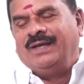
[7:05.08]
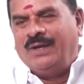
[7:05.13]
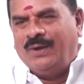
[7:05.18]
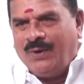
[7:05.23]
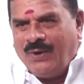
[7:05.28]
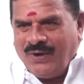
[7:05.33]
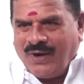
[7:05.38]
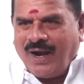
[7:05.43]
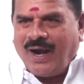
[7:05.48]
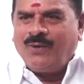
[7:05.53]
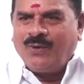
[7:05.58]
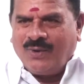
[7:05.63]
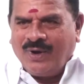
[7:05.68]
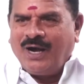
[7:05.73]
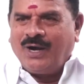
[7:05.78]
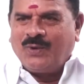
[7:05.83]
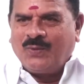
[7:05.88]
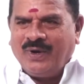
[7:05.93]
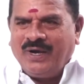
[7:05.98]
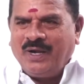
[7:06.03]
ఈడు నాడు
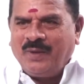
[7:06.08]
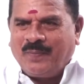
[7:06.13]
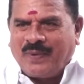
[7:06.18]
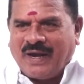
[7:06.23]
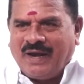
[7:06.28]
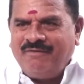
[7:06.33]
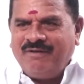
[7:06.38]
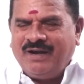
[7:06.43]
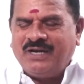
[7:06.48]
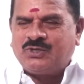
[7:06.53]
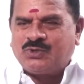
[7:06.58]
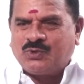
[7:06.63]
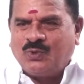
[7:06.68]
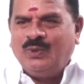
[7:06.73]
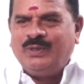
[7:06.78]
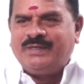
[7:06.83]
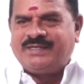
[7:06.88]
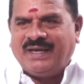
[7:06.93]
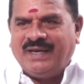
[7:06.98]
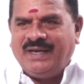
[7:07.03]
ఉన్నటువంటి ప్రైవేట్
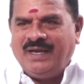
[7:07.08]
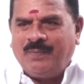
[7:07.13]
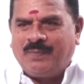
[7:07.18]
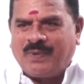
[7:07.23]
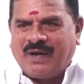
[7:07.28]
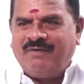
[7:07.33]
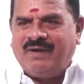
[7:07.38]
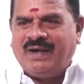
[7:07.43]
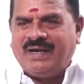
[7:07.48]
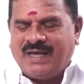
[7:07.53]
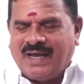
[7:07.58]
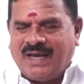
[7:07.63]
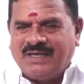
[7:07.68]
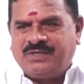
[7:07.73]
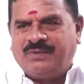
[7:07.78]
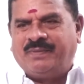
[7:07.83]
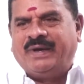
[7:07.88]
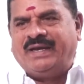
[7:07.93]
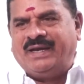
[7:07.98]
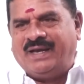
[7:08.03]
స్కూల్స్ ఎన్ని ప్రైవేట్
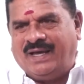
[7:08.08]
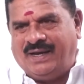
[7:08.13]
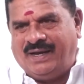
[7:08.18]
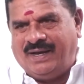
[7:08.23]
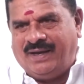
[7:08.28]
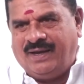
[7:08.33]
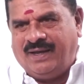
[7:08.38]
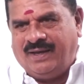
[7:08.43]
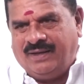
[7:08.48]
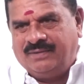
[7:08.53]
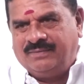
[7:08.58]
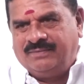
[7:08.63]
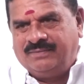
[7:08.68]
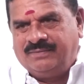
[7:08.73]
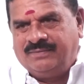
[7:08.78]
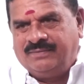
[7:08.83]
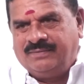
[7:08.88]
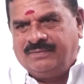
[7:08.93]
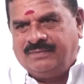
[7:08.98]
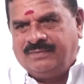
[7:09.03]
యాజమాన్యాలు ఎన్ని
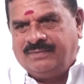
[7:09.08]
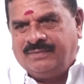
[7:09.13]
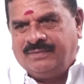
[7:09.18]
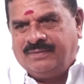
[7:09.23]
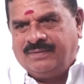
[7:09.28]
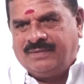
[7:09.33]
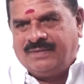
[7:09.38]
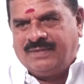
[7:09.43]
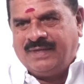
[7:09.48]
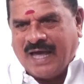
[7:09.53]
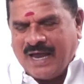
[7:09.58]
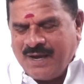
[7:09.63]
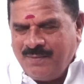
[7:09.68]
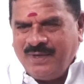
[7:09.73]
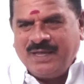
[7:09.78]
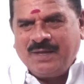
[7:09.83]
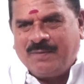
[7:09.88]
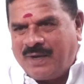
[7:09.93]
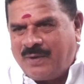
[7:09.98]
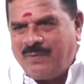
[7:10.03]
దాని
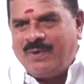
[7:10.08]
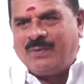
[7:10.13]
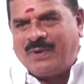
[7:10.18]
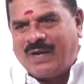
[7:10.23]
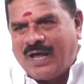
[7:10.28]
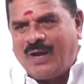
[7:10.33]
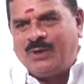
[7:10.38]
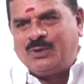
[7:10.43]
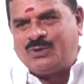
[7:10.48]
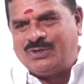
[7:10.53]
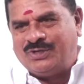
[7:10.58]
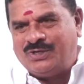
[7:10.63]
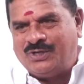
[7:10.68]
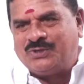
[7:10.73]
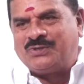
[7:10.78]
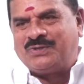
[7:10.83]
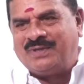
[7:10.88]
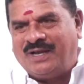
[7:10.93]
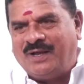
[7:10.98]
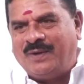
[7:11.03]
మీద మనం ఏమైనా ఆలోచన
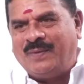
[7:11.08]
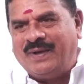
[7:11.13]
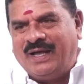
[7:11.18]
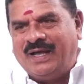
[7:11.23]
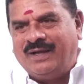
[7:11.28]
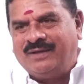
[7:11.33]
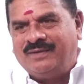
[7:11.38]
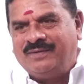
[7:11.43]
చేస్తున్నామా